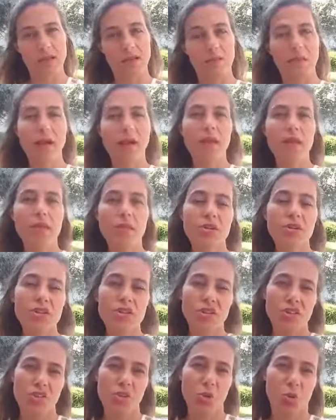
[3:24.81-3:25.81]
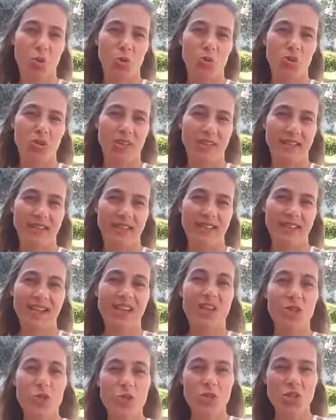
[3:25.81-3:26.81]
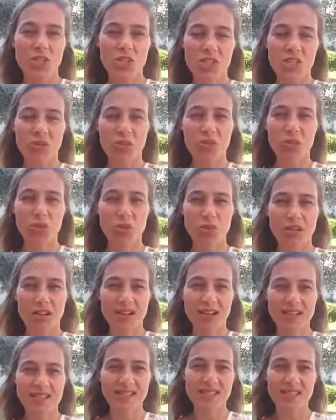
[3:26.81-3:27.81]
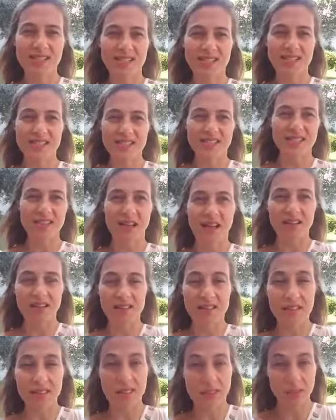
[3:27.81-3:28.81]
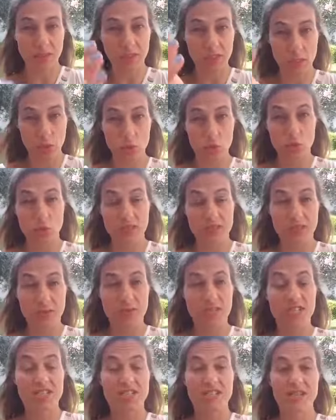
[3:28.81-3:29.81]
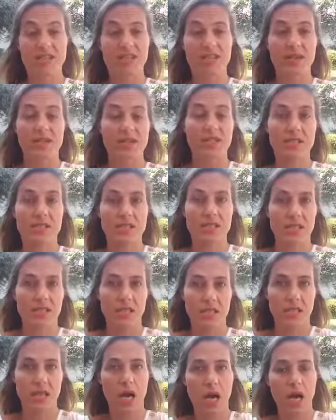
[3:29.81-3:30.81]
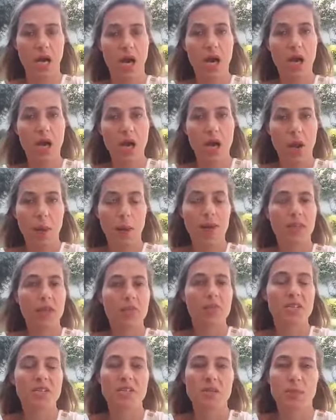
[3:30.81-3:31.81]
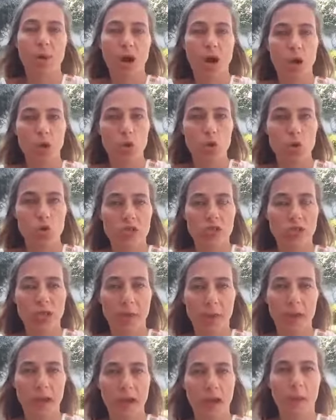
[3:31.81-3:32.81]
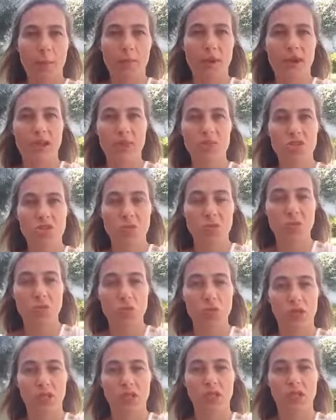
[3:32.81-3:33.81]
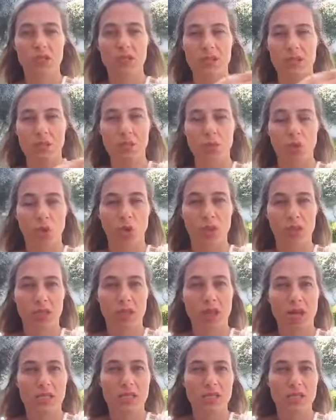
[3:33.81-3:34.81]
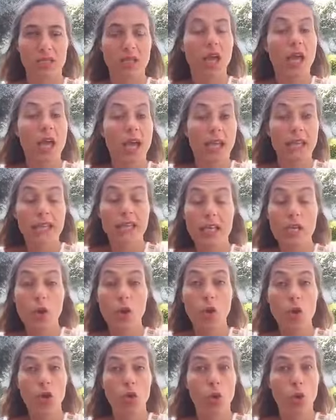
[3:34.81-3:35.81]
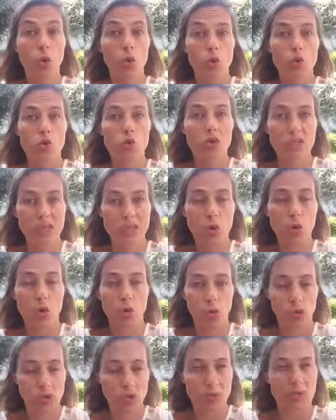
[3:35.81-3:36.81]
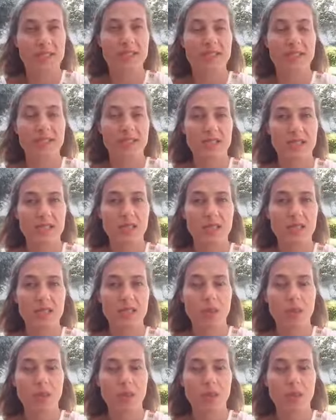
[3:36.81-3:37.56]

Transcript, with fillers: Benim için iyi olacak. Çünkü şimdi bunun karşısında siz antitez bana üretebilirsiniz. Diyebilirsiniz ki ya bana birisi bağırıyorsa hani peygamber demiş ya bir tokat attıysa bir tokat daha atsın. Niye öyle olsun diyor olabilirsiniz.